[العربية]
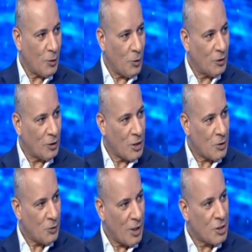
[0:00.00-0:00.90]
هروح
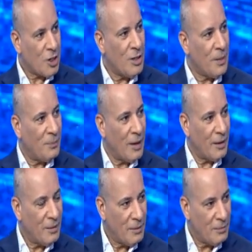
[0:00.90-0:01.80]
لتايسون عشان نبدا
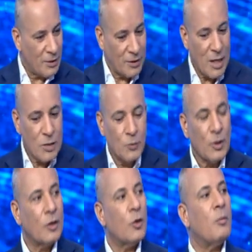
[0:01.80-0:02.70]
من تايسون
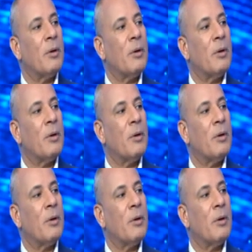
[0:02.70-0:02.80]
يوم